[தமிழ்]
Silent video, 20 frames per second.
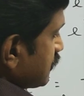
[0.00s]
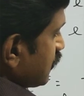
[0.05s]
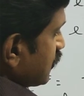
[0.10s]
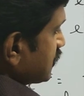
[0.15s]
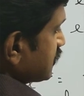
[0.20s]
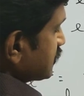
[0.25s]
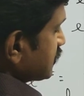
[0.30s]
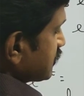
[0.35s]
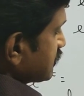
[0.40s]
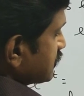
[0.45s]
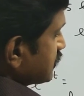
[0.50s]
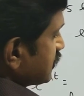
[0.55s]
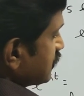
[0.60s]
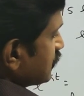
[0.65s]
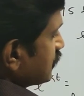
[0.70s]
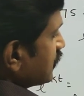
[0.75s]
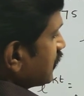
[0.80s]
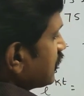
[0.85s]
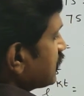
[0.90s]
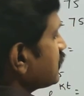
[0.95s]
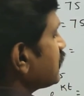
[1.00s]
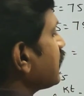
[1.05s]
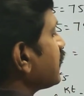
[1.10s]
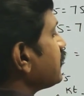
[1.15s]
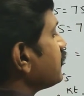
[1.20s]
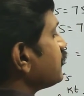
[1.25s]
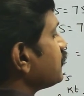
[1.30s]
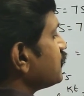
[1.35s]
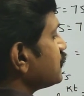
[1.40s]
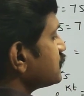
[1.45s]
ஜீரோ ஒன் சிக்ஸ் ஜீரோ
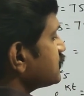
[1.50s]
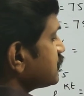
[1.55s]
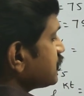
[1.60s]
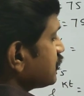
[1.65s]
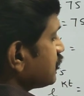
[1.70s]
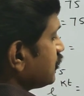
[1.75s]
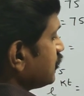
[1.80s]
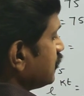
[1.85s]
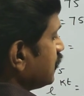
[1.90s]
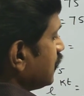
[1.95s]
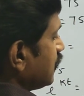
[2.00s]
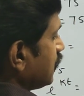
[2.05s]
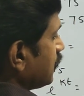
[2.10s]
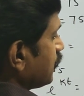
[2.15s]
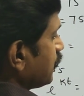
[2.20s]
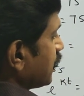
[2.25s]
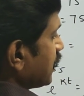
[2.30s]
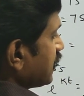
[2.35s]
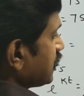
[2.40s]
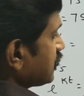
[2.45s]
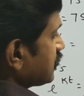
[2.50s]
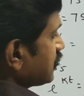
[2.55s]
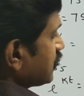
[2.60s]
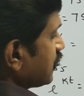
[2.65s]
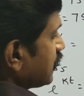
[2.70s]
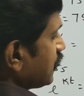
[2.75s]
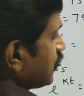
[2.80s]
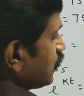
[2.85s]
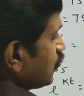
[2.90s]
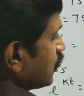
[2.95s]
நைன் ஃபோர் ஜீரோ பை
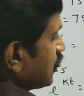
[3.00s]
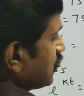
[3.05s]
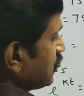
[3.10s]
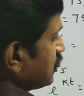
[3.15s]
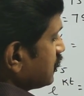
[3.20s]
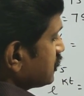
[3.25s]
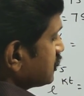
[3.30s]
த்ரீ ஒன்